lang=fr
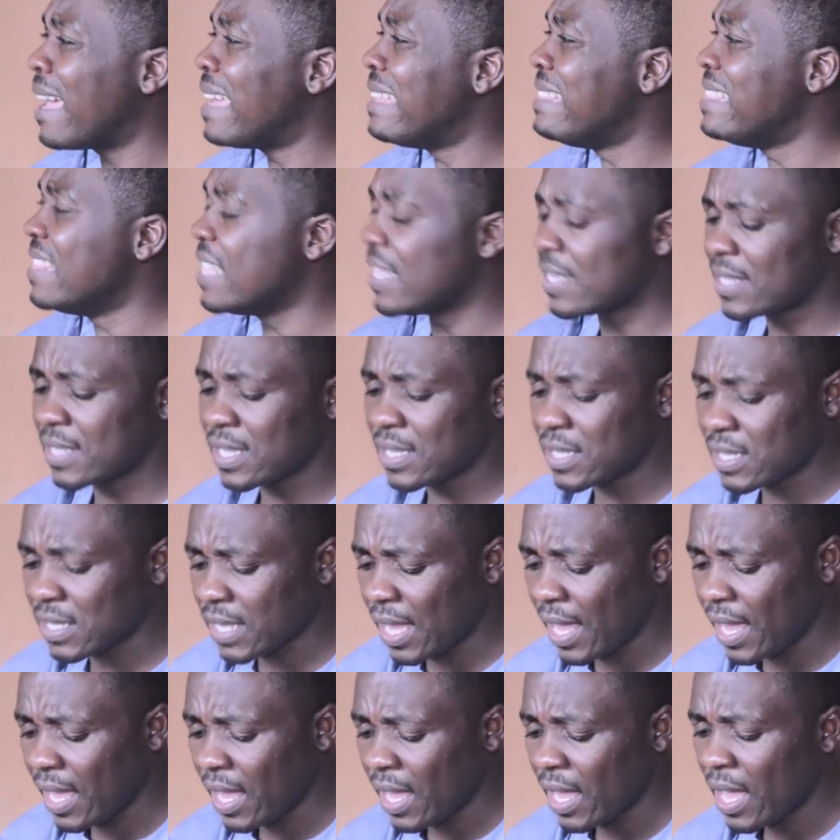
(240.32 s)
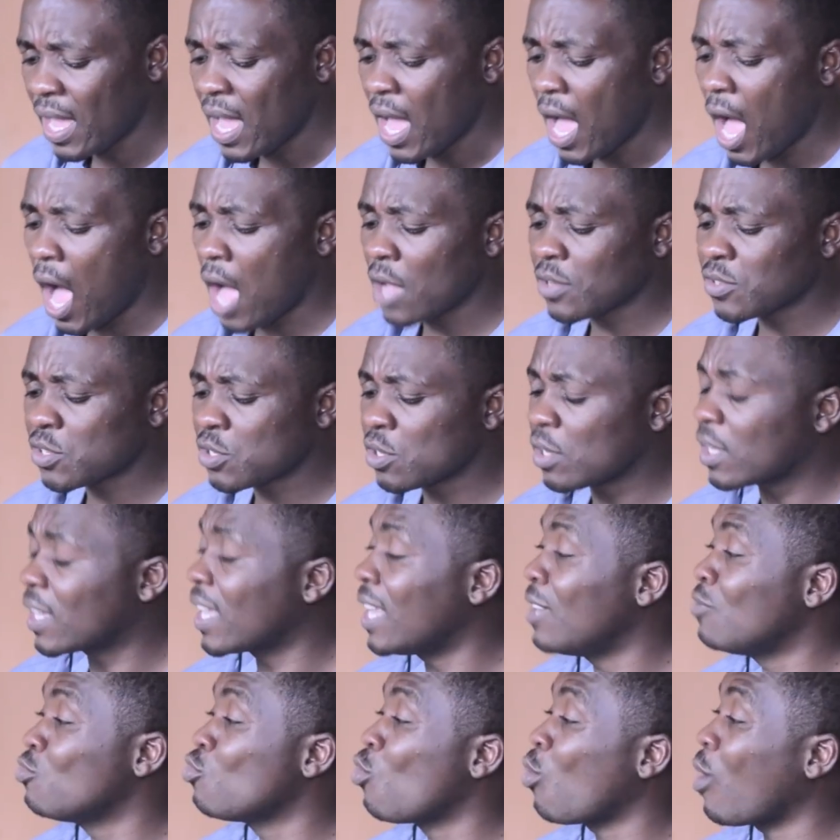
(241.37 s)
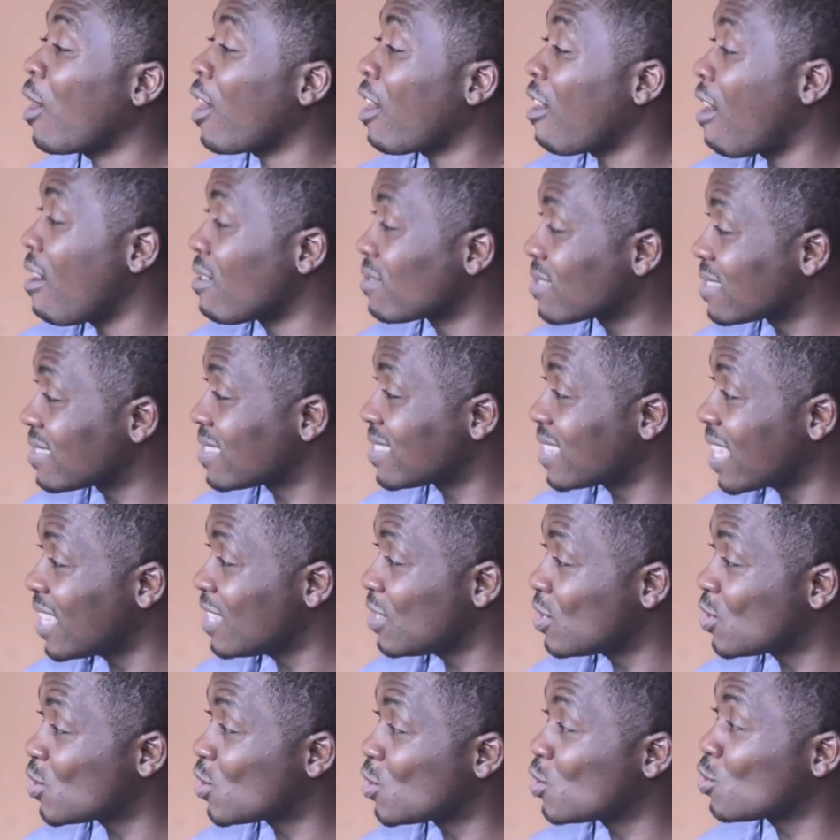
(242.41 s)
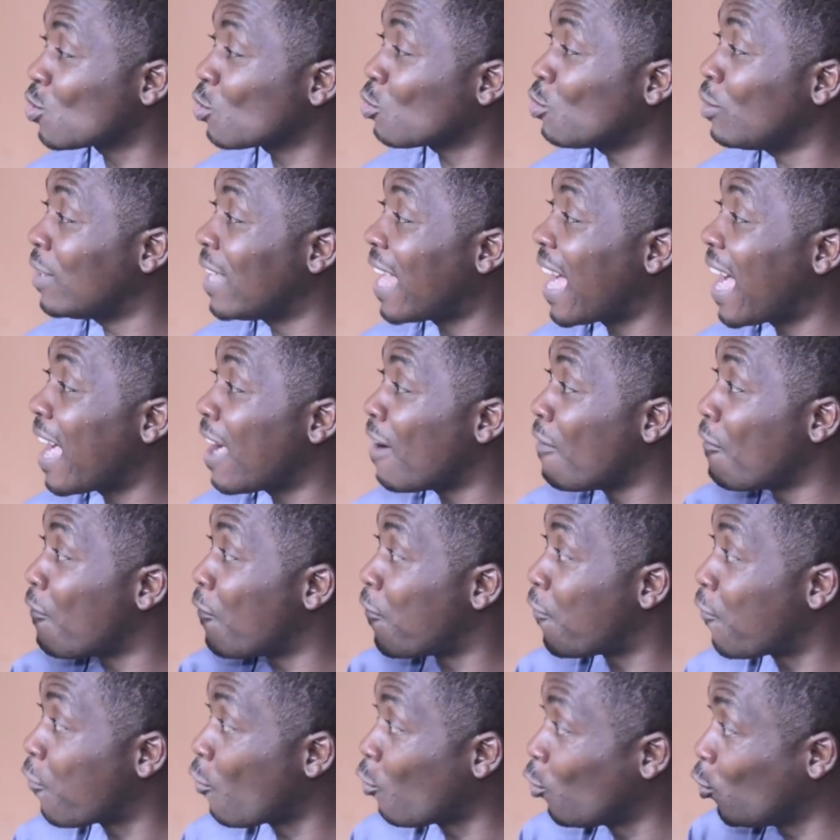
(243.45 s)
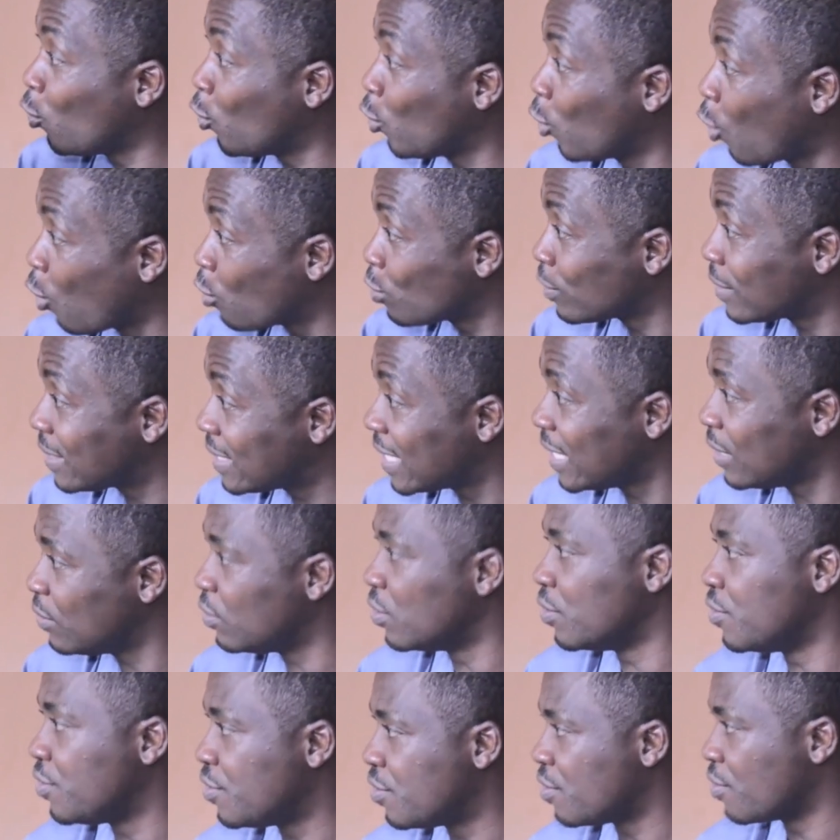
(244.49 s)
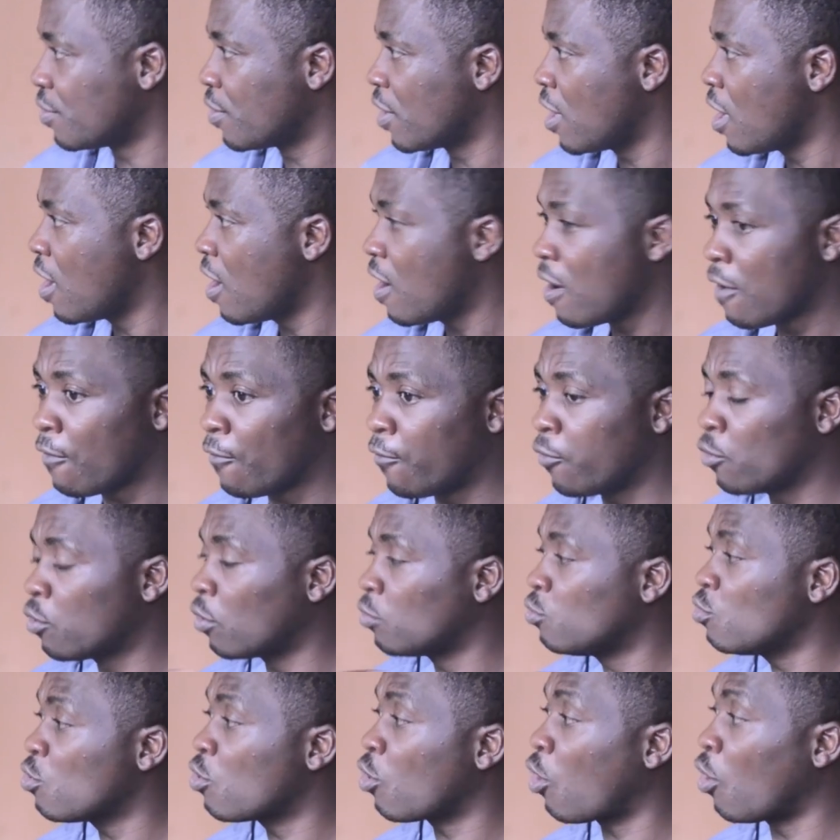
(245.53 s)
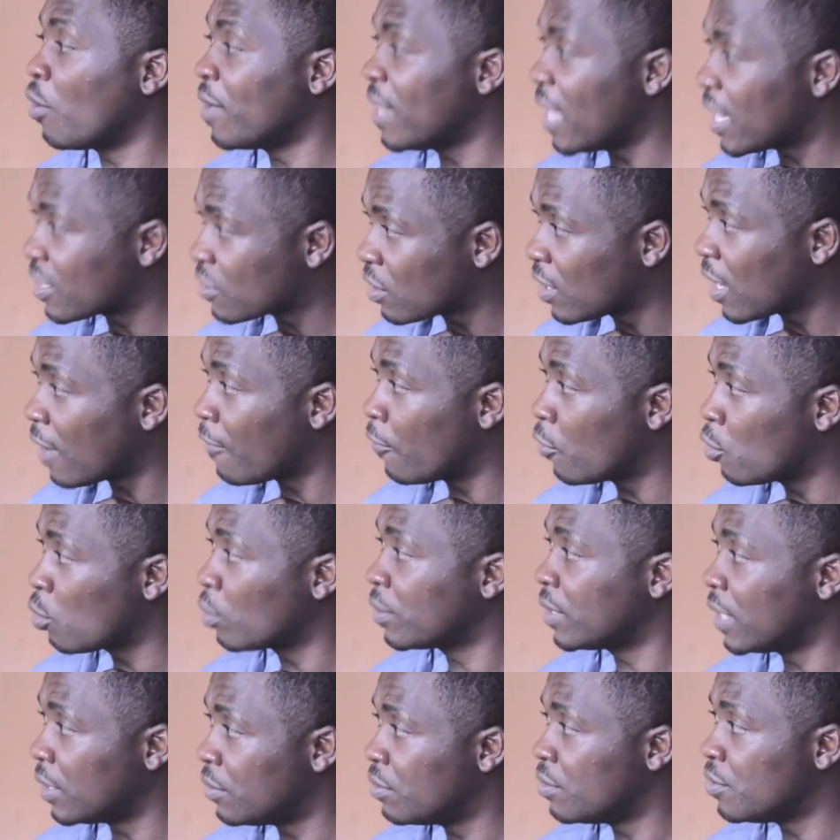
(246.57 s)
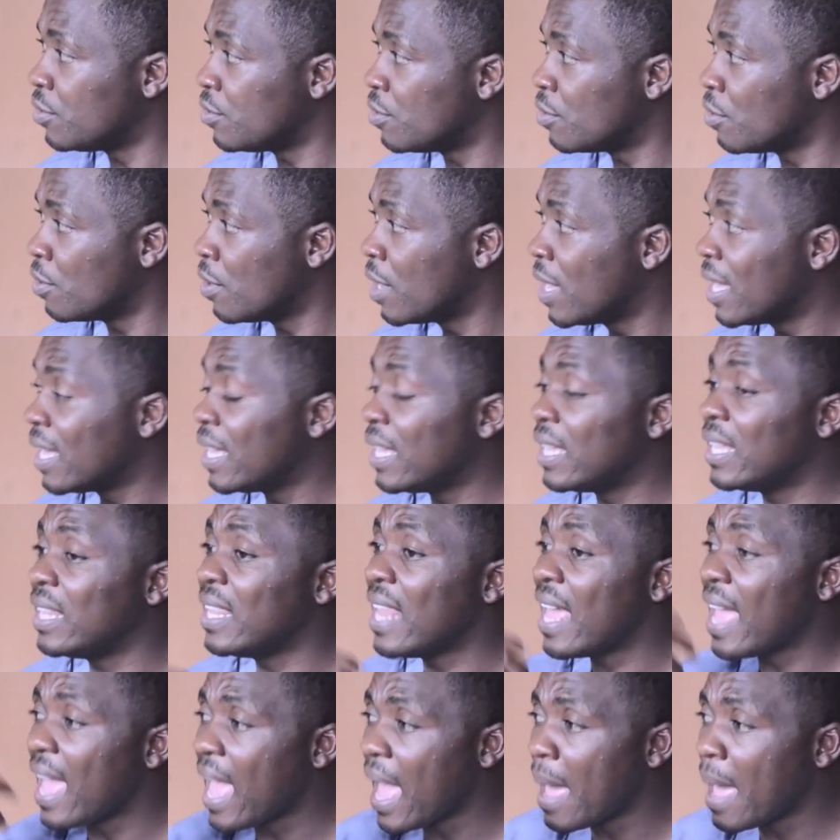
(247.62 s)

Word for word: est nécessaire en ce qu'elle nous renseigne sur la volonté de Dieu. Voulons-nous connaître la volonté de Dieu Il est